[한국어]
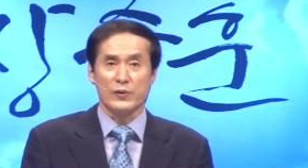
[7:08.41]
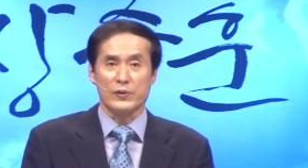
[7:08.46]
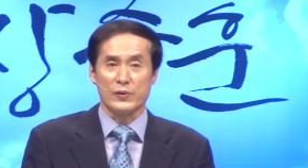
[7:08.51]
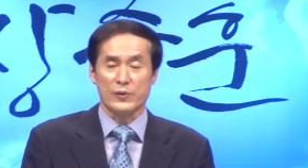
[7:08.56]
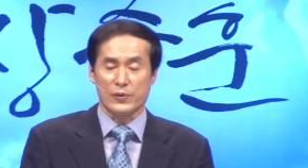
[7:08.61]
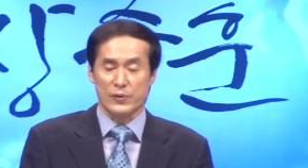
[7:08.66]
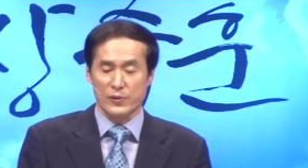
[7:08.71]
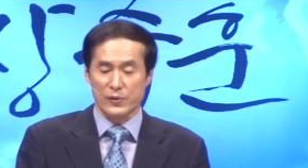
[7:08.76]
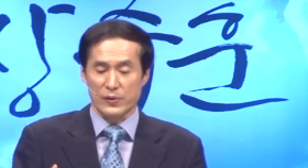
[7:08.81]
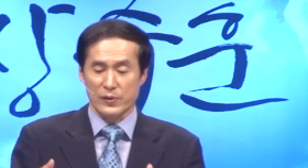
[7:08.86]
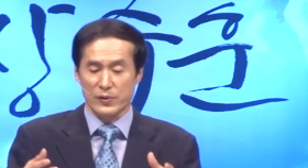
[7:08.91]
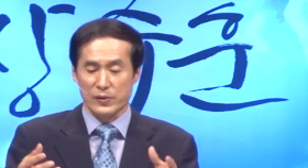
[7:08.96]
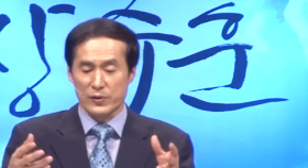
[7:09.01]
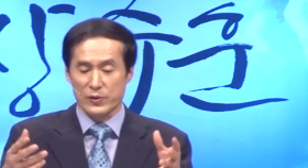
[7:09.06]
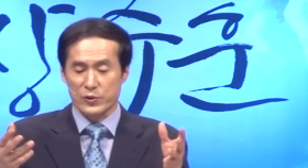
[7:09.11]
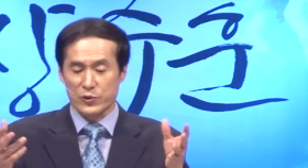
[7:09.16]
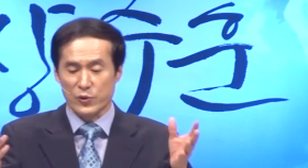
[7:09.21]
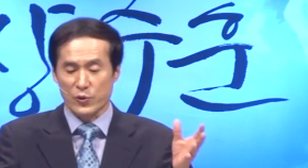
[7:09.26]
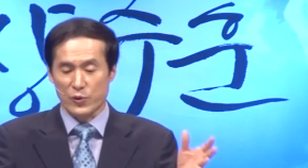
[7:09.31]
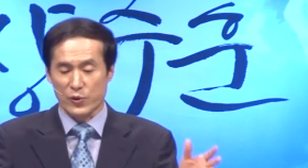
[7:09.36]
또
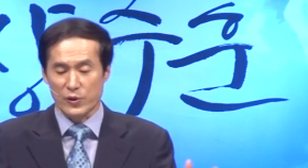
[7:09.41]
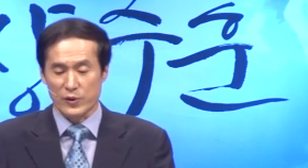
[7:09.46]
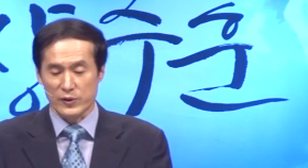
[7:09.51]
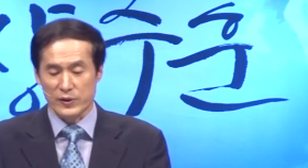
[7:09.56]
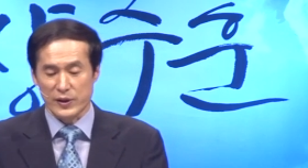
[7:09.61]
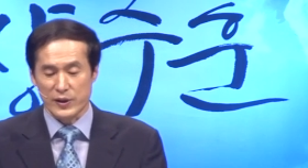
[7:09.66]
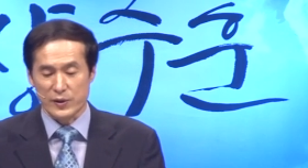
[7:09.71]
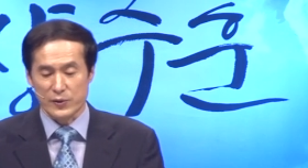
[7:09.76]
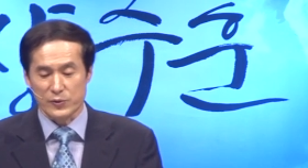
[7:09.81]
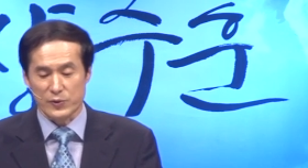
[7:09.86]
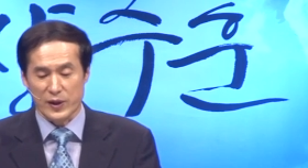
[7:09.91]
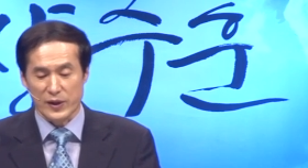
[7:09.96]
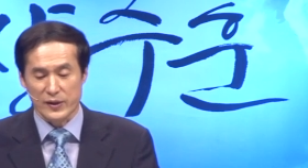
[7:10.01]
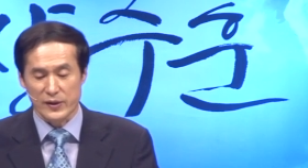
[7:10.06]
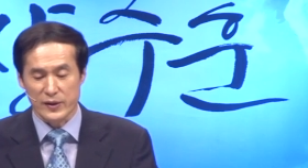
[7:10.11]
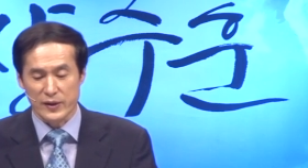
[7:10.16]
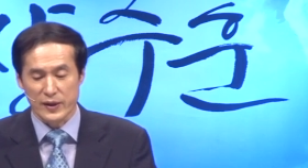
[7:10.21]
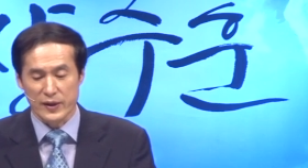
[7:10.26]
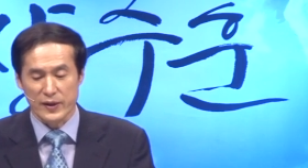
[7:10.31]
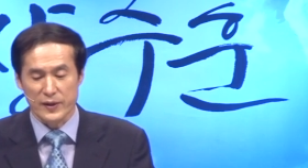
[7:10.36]
소를 드리기도
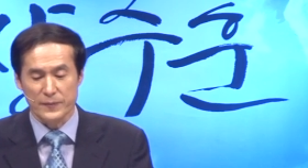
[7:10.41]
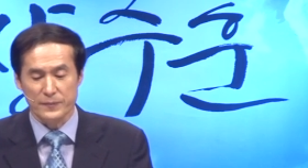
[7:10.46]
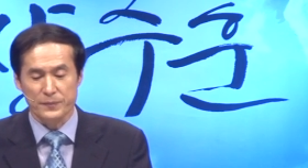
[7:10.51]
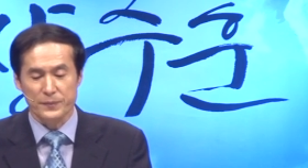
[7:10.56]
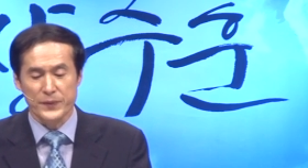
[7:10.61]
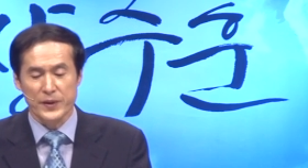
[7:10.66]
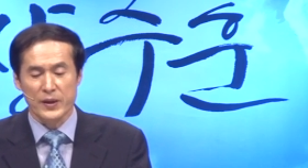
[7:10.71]
하는데